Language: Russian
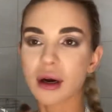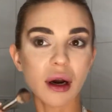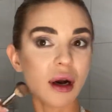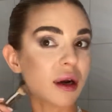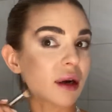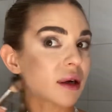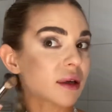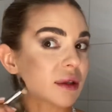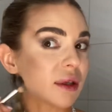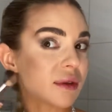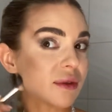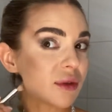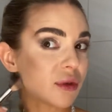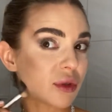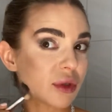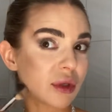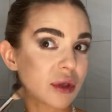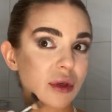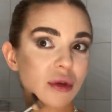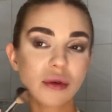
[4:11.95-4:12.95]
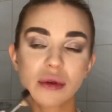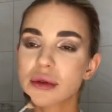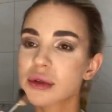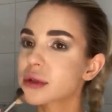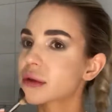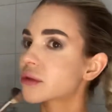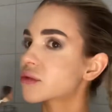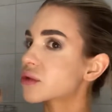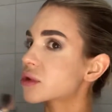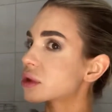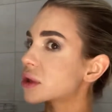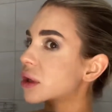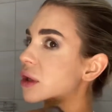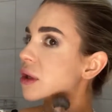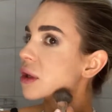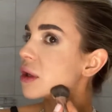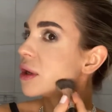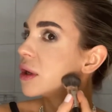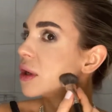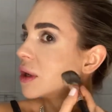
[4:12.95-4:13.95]
А когда все серьезно, нужно
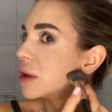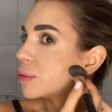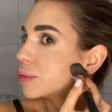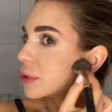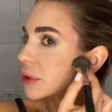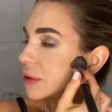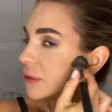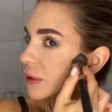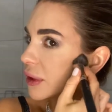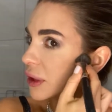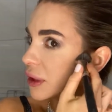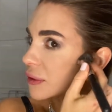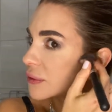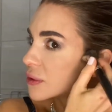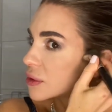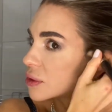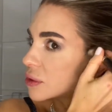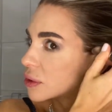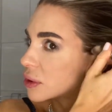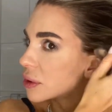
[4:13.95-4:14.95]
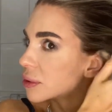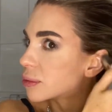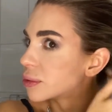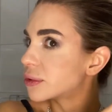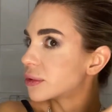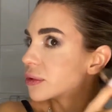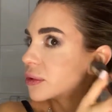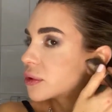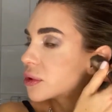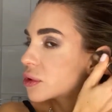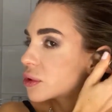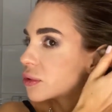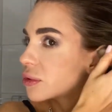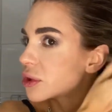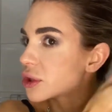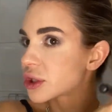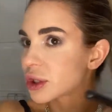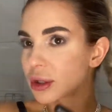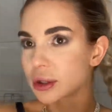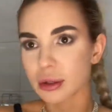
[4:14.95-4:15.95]
поговорить. Все это будут
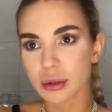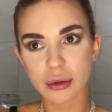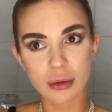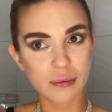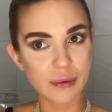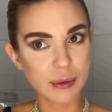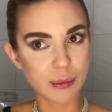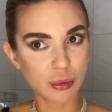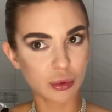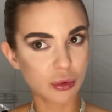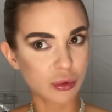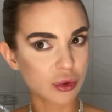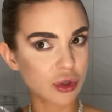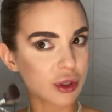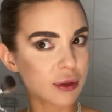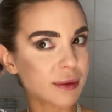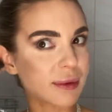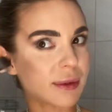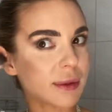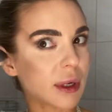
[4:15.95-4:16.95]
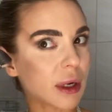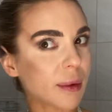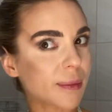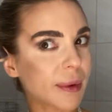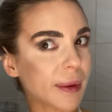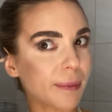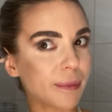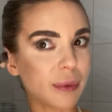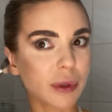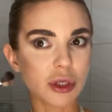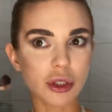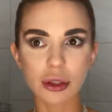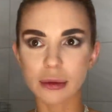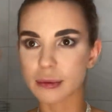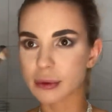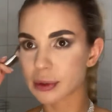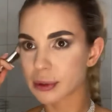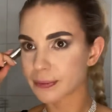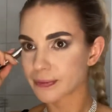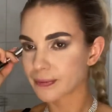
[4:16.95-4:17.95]
шуточки, которые вас будут очень сильно
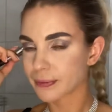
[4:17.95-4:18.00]
подбешивать.